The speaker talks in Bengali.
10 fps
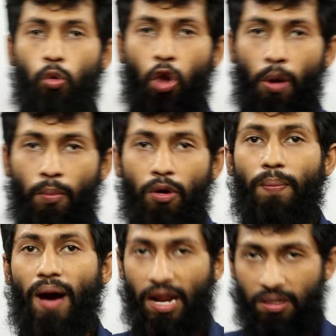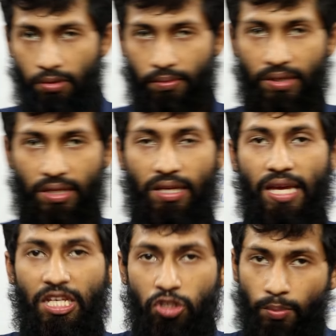উলম্ব বা আনুভূমিক
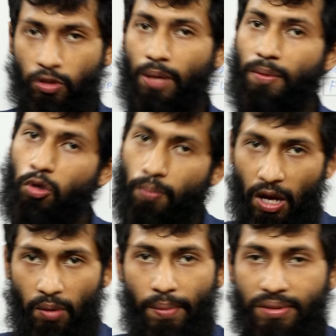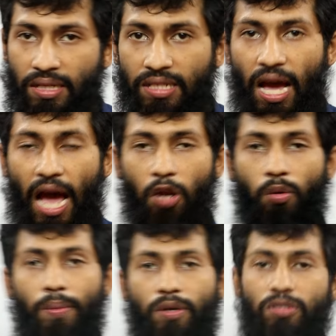এই শব্দটা আমরা খুব ভালোভাবে জানি
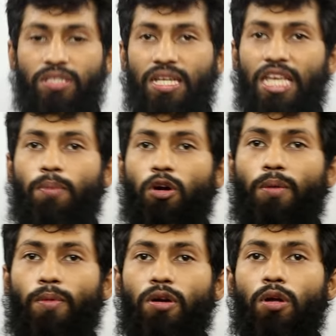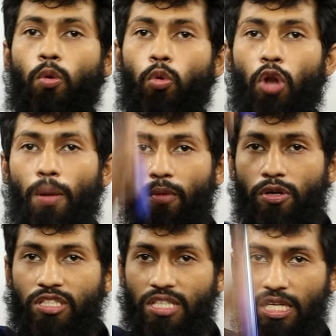আনুভূমিক হচ্ছে এই বরাবর উলম্ব
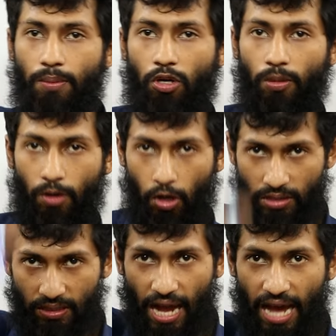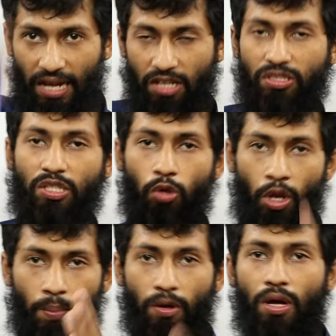হচ্ছে এই বরাবর অর্থাৎ খাড়া হচ্ছে
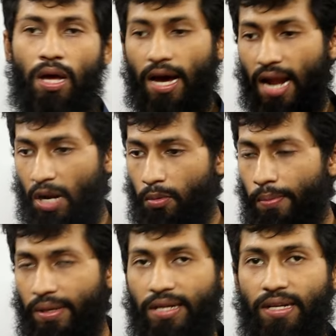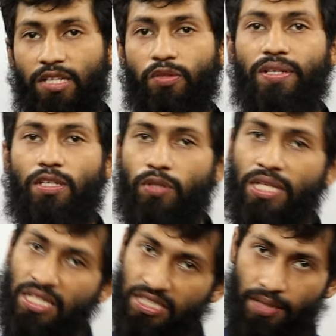উলম্ব আর আনুভূমিক এটা কিন্তু এটা তো
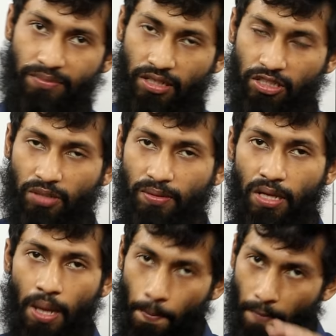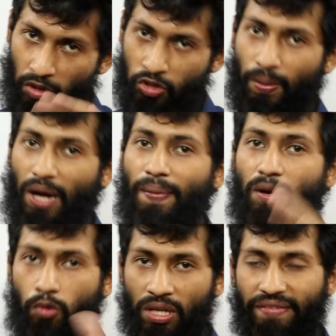ইংলিশ নাম জানতে হবে মানুষ বারবার
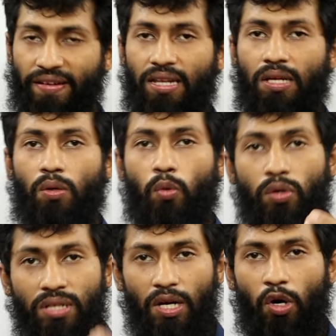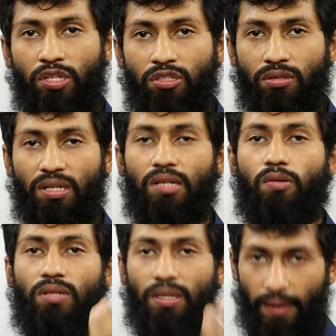গুলিয়ে ফেলে কোনটা হরিজন্টাল
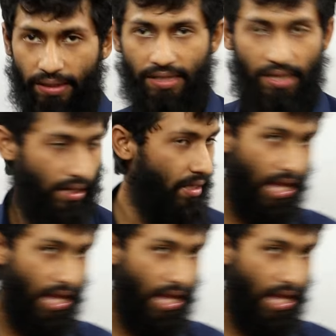কোনটা ভার্টিক্যাল